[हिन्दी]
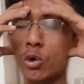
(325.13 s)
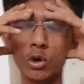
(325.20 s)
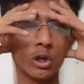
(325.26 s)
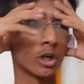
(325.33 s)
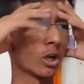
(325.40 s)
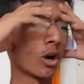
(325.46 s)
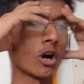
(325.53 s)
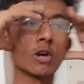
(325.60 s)

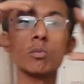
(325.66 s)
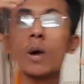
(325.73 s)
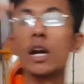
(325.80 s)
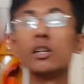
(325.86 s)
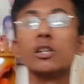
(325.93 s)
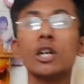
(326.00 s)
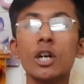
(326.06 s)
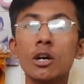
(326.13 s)
और यार
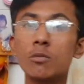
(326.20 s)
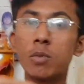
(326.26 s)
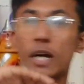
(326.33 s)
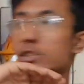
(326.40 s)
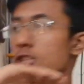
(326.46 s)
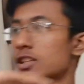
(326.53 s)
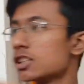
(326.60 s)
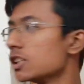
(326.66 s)
भाई
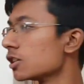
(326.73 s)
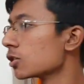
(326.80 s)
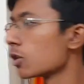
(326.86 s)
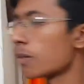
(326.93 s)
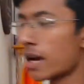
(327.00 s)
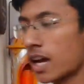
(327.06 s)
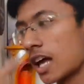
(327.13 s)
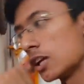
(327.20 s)
भाई जल्दी
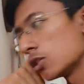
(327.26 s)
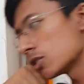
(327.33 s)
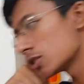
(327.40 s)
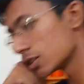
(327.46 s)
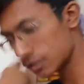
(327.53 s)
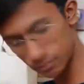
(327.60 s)
निकलो भाई हेलो